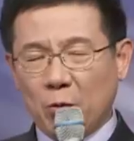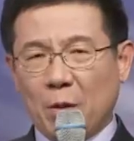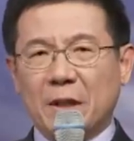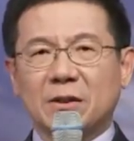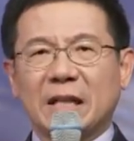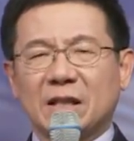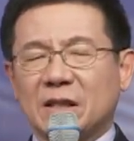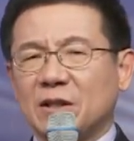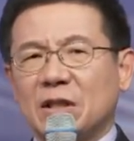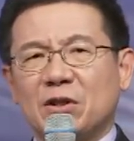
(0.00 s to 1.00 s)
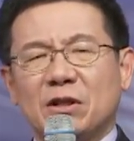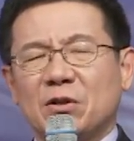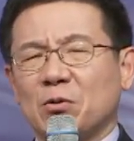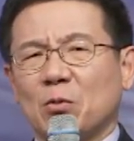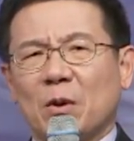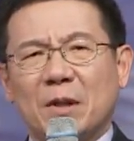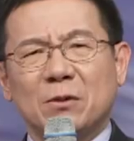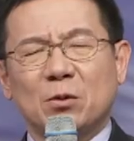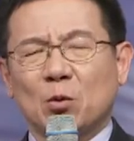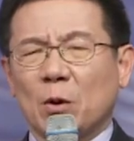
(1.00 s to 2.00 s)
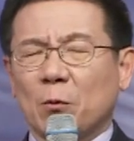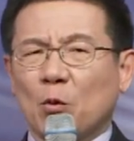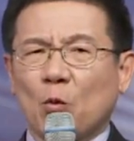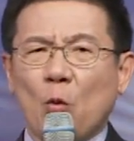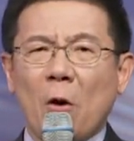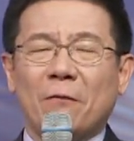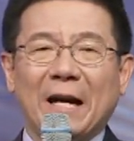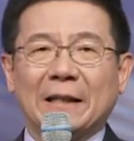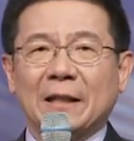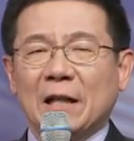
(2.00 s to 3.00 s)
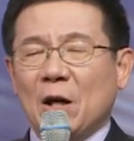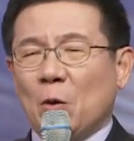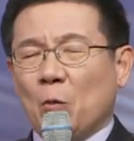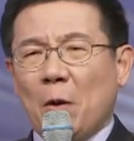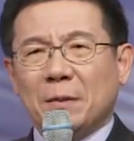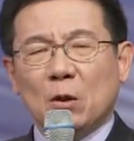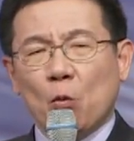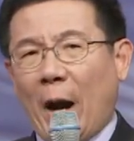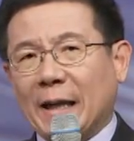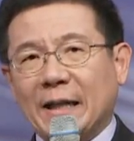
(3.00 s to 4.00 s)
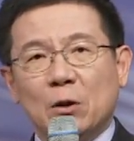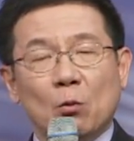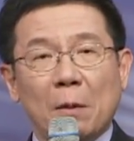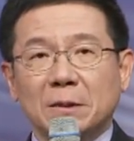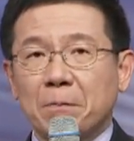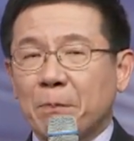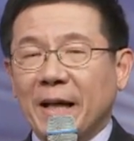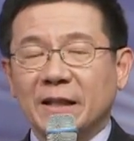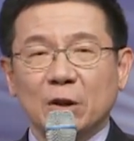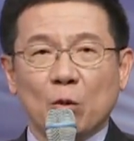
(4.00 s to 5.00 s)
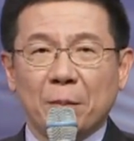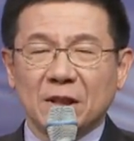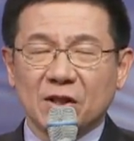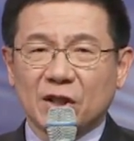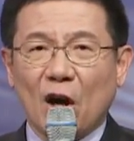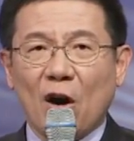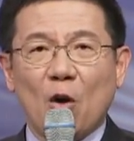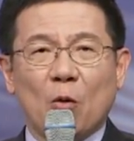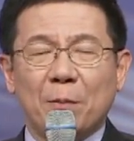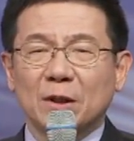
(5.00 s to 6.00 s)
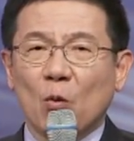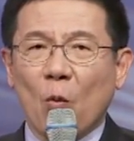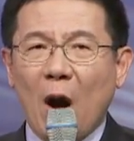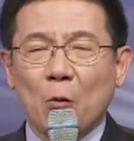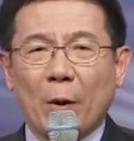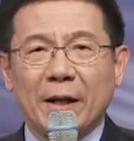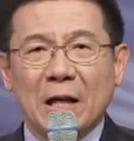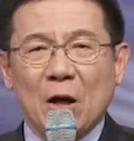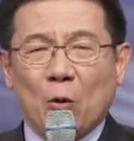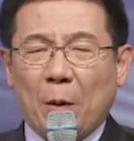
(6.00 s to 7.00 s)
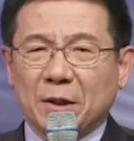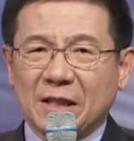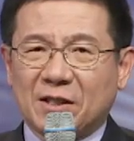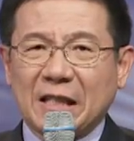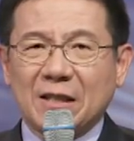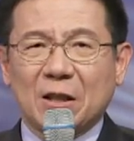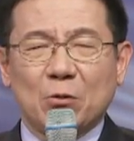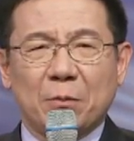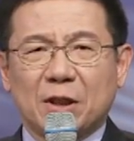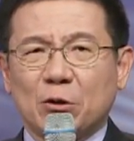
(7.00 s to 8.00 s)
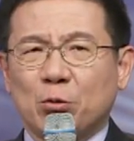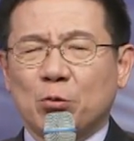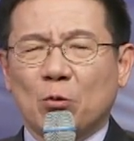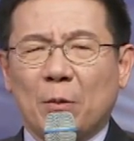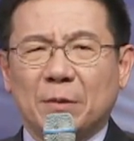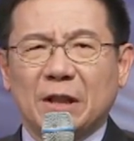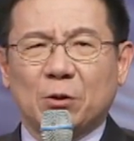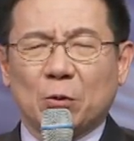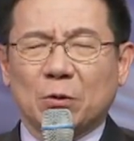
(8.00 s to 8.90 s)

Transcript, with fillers: 们在今生今世，我们的过犯，我们的顽梗，我们的悖逆，我们的骄傲，我们的妄为，我们的竞争，我们嫉妒，我们那种